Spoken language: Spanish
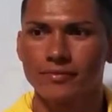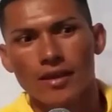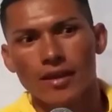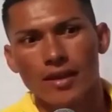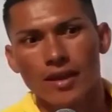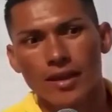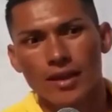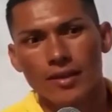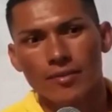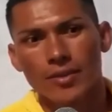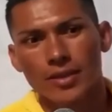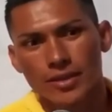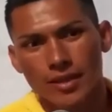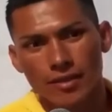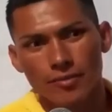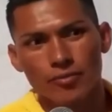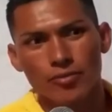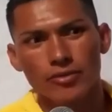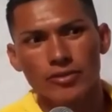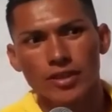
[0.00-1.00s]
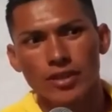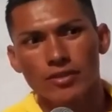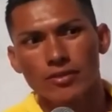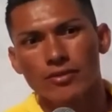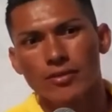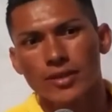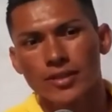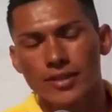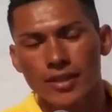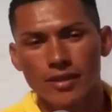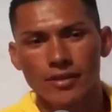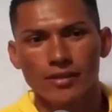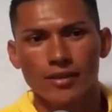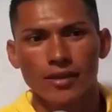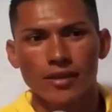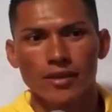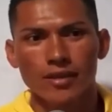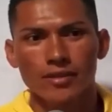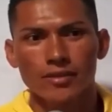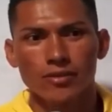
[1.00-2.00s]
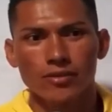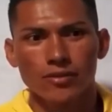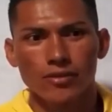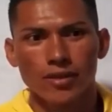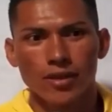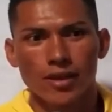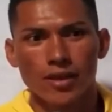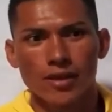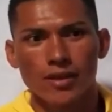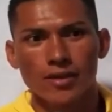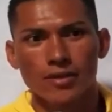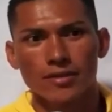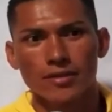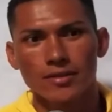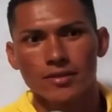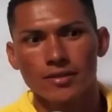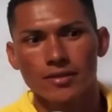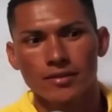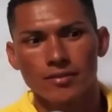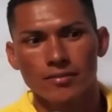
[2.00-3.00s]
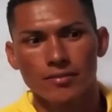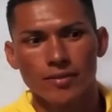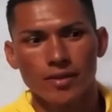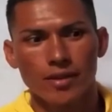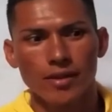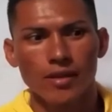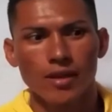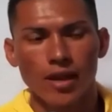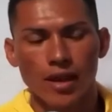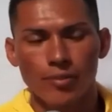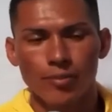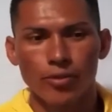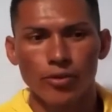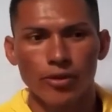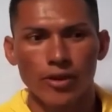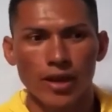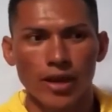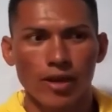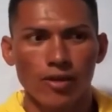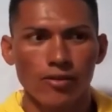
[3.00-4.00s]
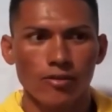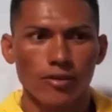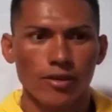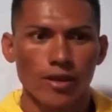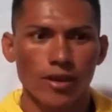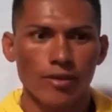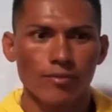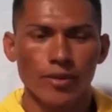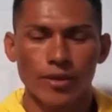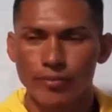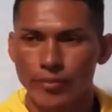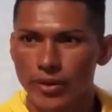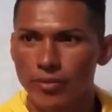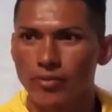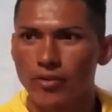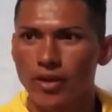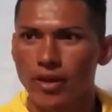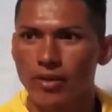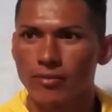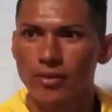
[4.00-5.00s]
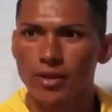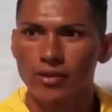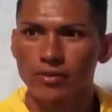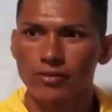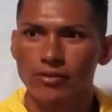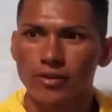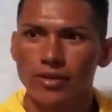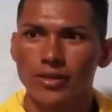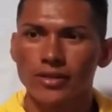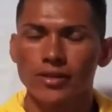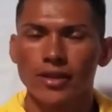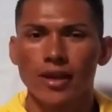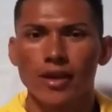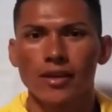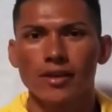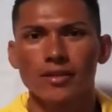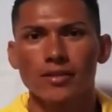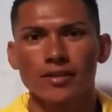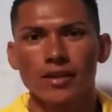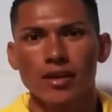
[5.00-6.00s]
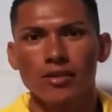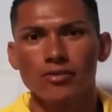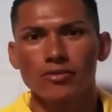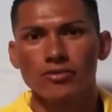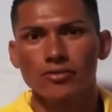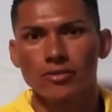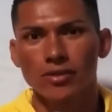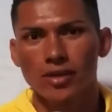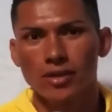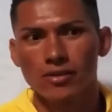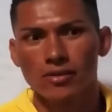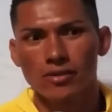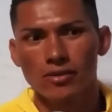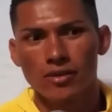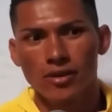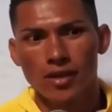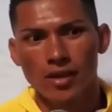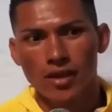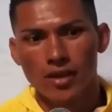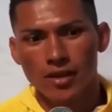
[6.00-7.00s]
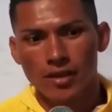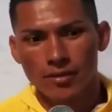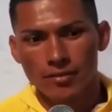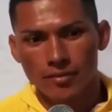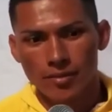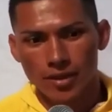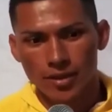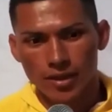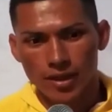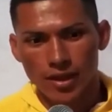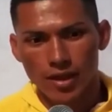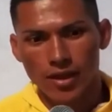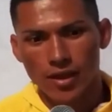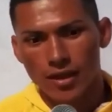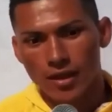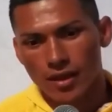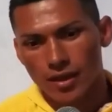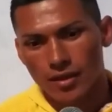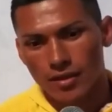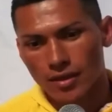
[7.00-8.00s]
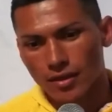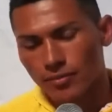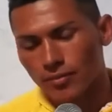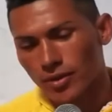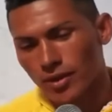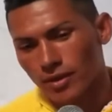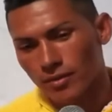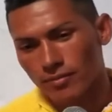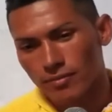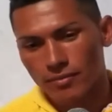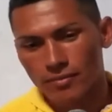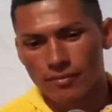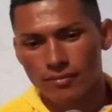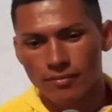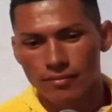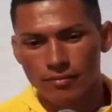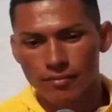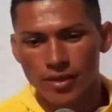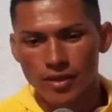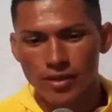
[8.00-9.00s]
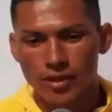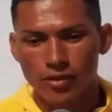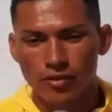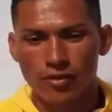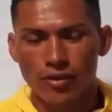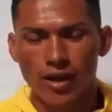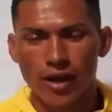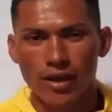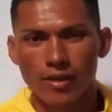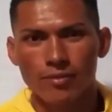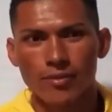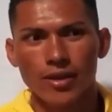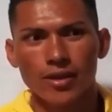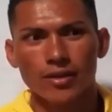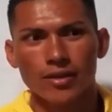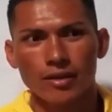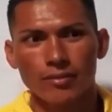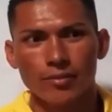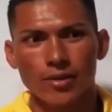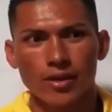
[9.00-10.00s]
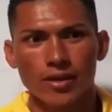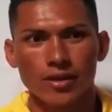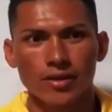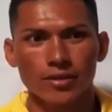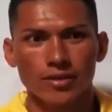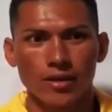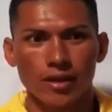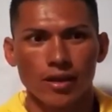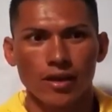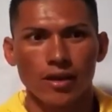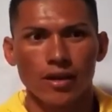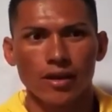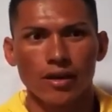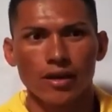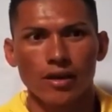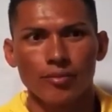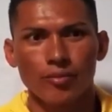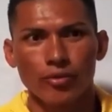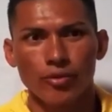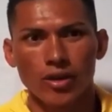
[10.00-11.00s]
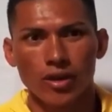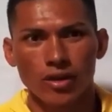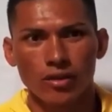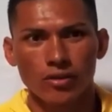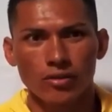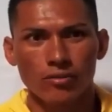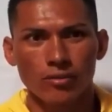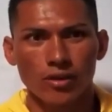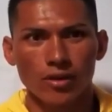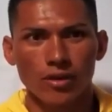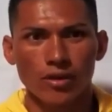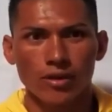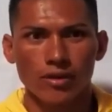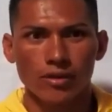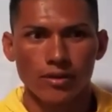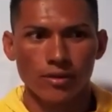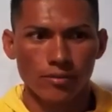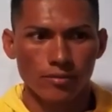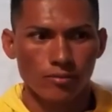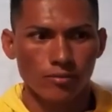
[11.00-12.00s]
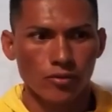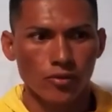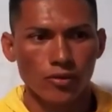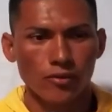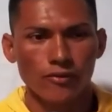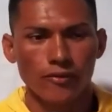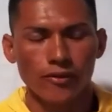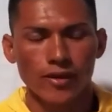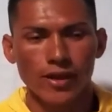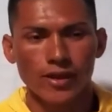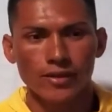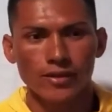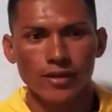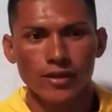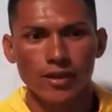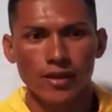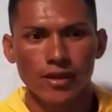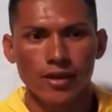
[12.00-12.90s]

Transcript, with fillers: el que me está impulsando bastante en esto es mi apoderado, que es mi primo Jaimito, que está en Estados Unidos, ¿verdad? Eh, también mi tío Jaime también está apoyándome muy fuerte